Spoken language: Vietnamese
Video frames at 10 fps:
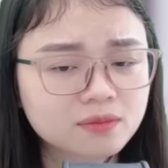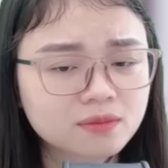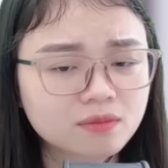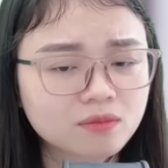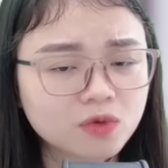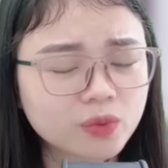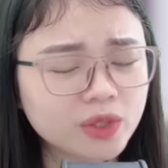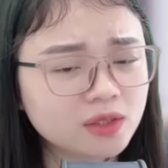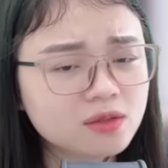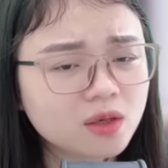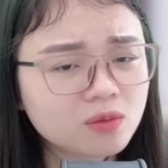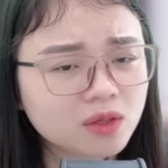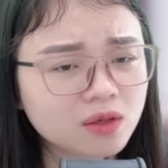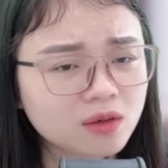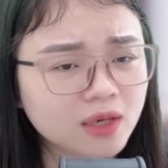Quỳnh Thư không ngờ
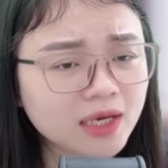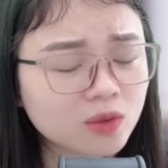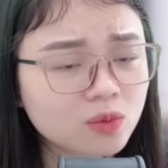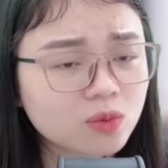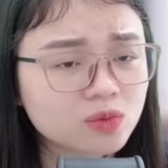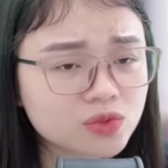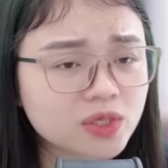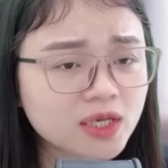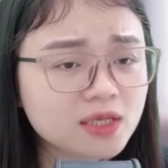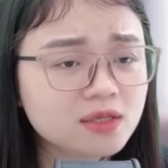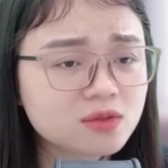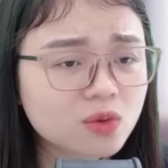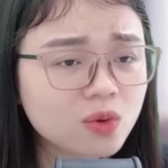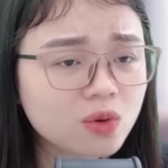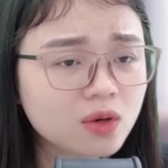anh lại có cùng suy nghĩ như cô
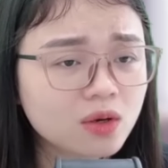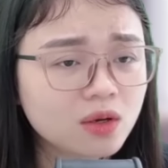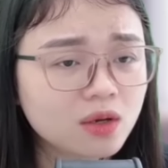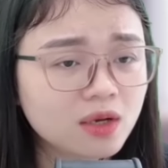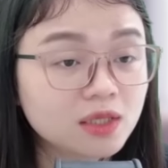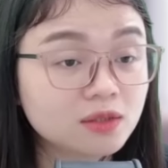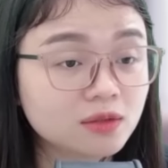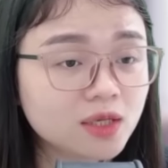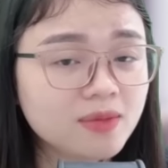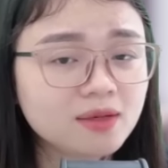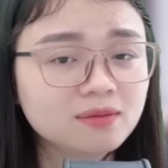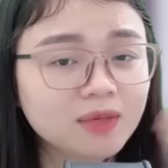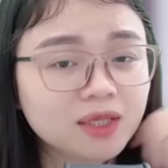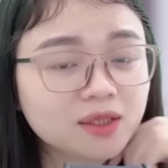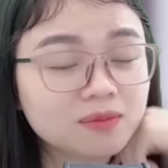Từ khi biết mất tấm
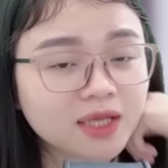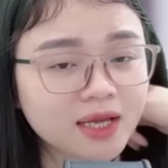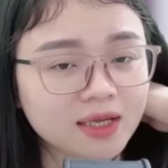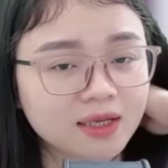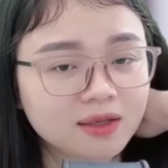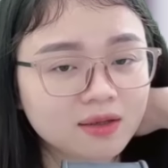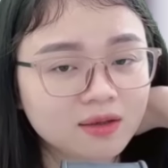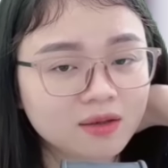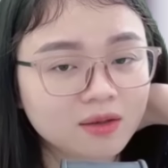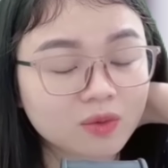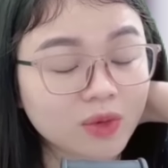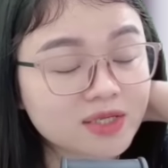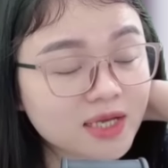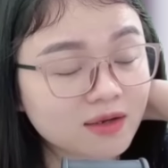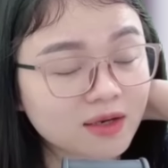thẻ Cô đoán ra người này
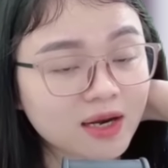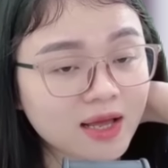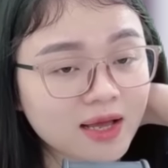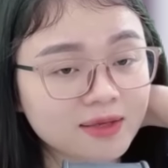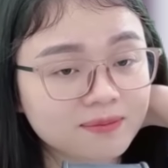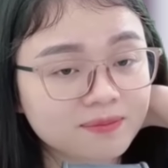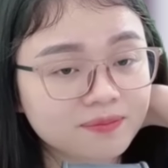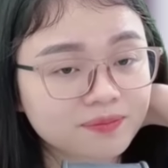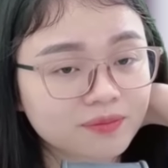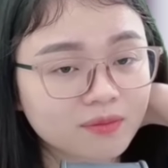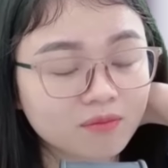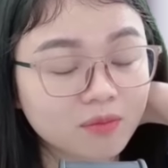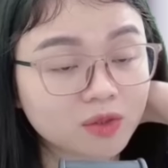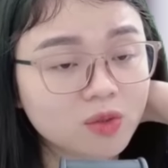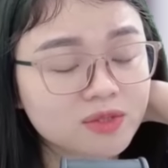là ai Mà từ lúc
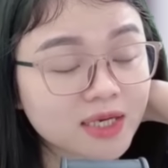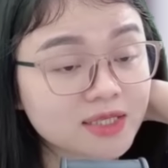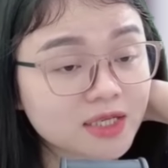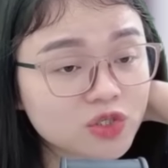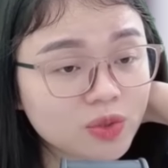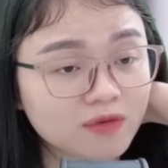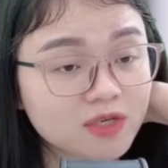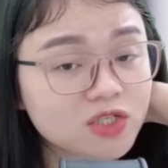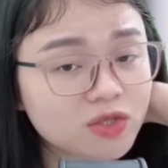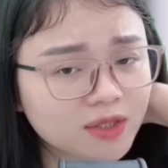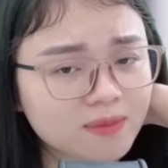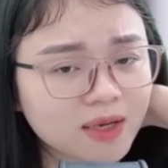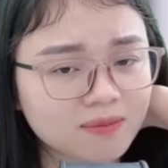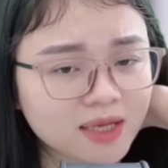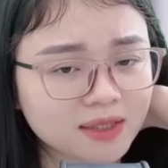xảy ra chuyện vẫn chưa thấy mặt bà
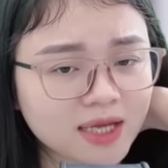ta